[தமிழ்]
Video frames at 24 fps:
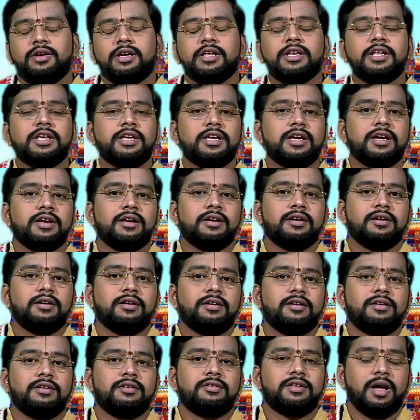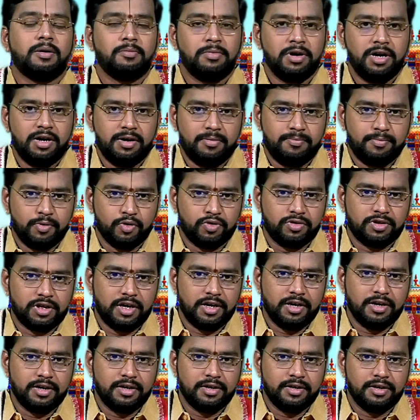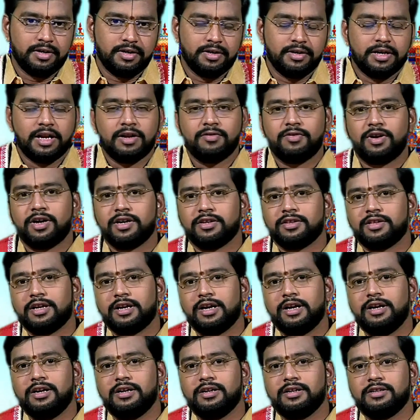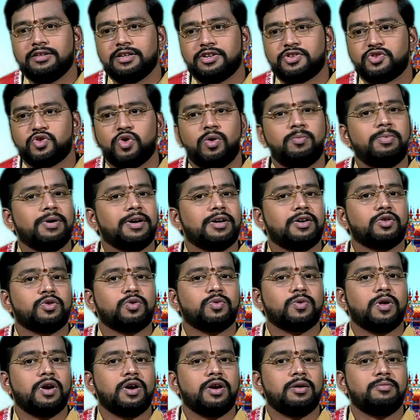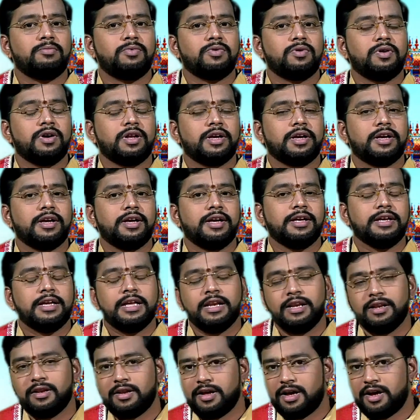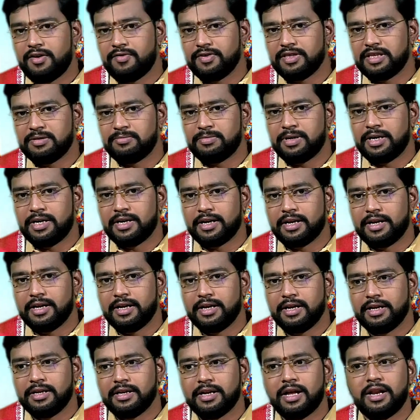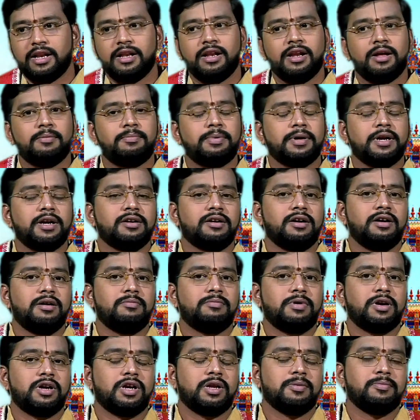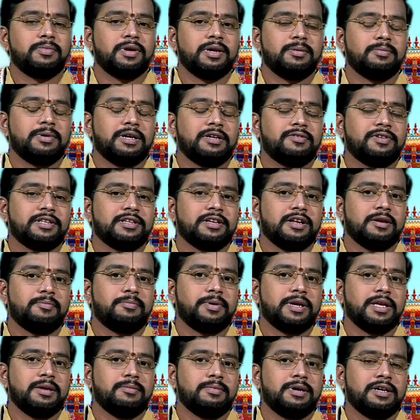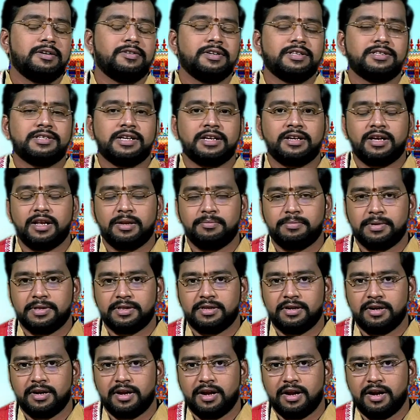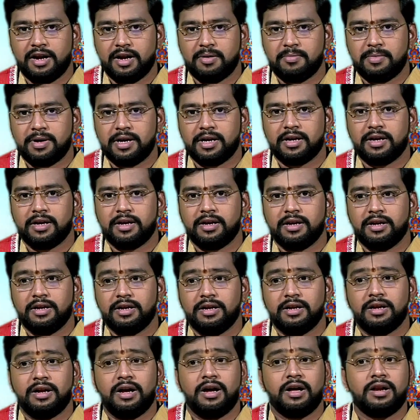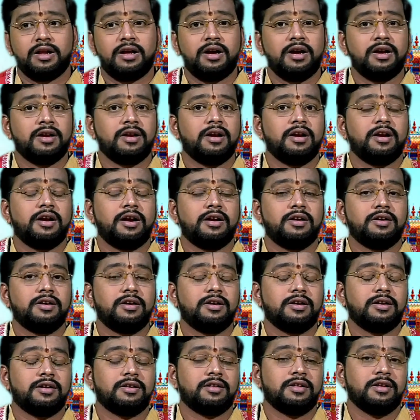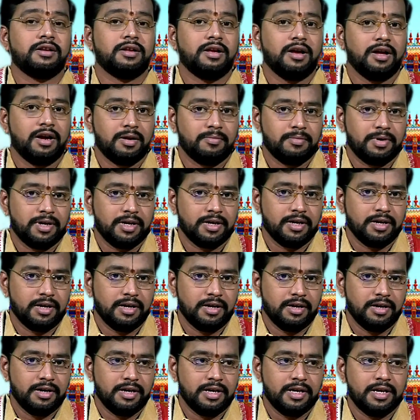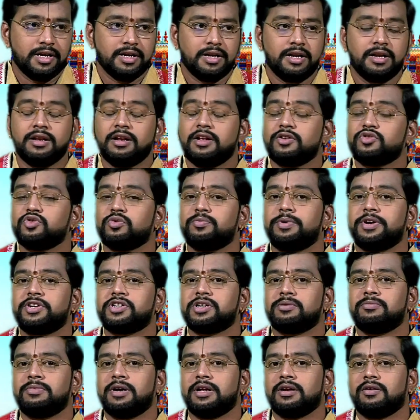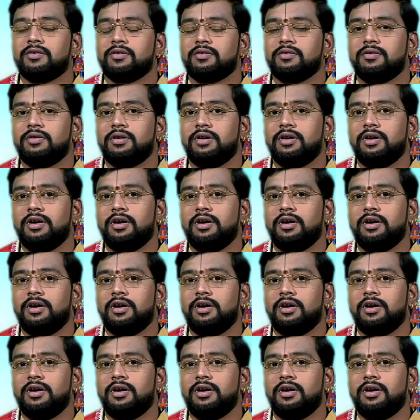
இனிய தமிழ் புத்தாண்டு நல்வாழ்த்துக்கள் இந்த சோபகிருத்து வருடம் உங்களுக்கு எல்லா விதமான நல்ல பலன்கள் மட்டுமே பகவத் கிருப்பை பகவத் சங்கல்பத்தின் காரணமாக நாராயணன் அனுகிரகத்தின் காரணமாக நீங்கள் நல்லா சுபிக்ஷமாக இருக்கணும்